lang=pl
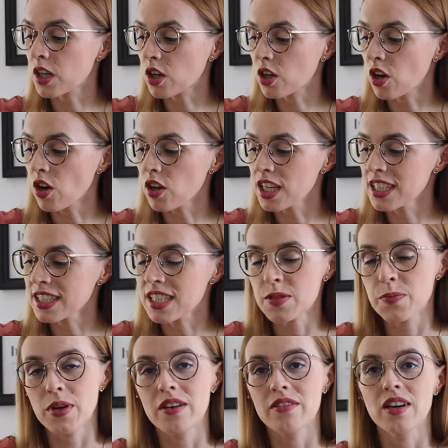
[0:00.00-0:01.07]
Kolejna
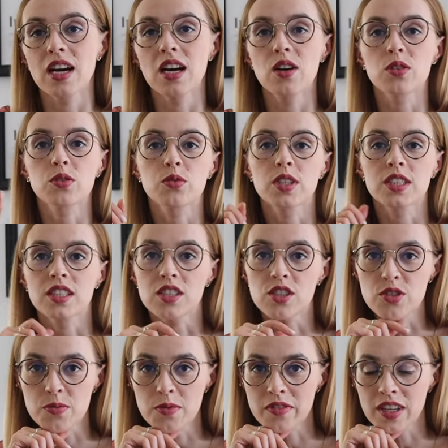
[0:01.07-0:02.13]
sprawa, o której też
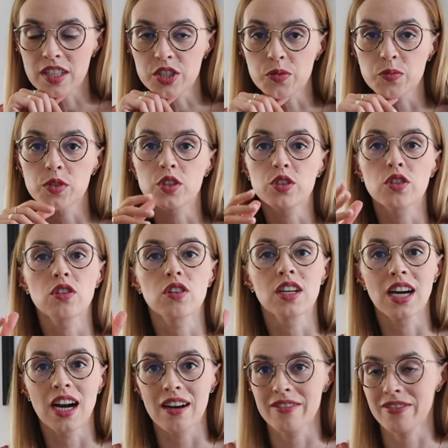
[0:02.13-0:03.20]
rozmawialiśmy, to
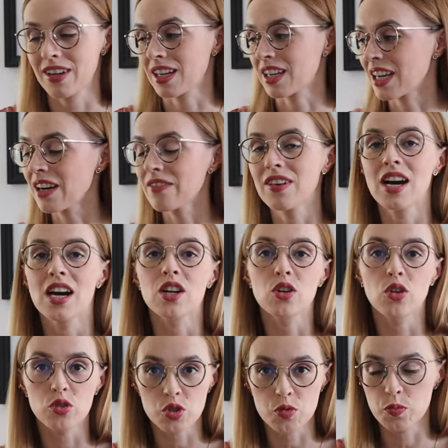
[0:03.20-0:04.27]
kawa. Kawa
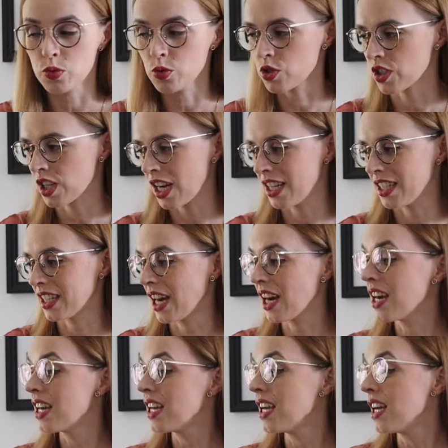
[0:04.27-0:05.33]
rozpuszczalna,
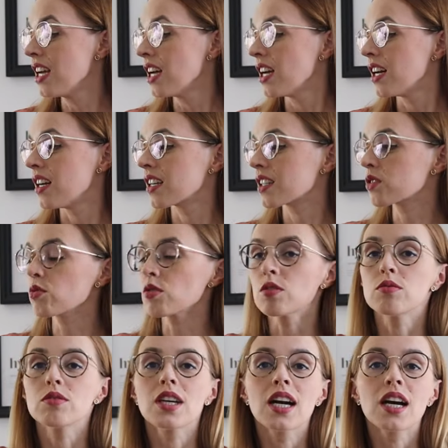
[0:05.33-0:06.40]
e,
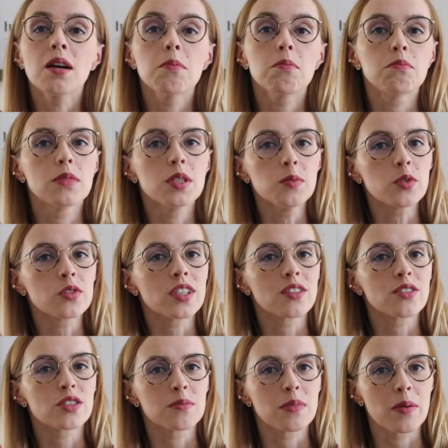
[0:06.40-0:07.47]
którą ja, mimo
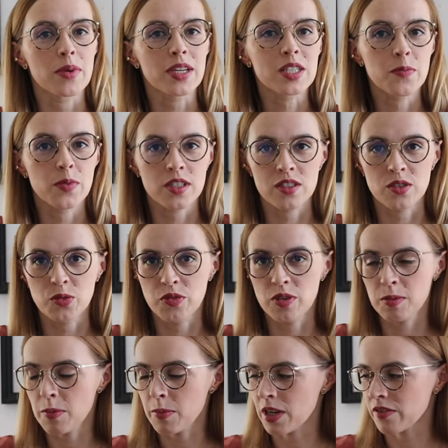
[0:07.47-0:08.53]
tego, że mam ekspres i
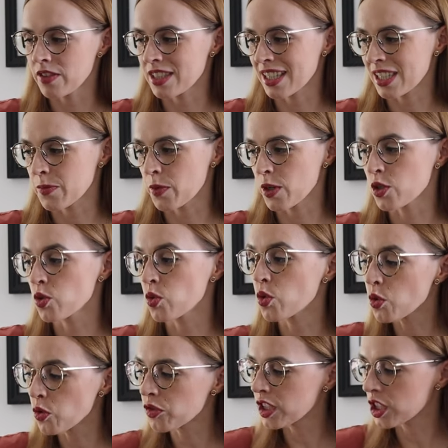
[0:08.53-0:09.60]
uwielbiam kawę z ekspresu,
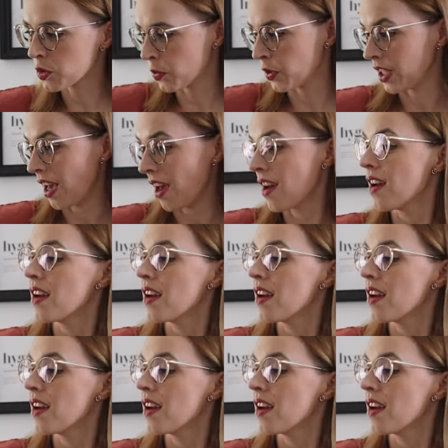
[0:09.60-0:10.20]
również piję.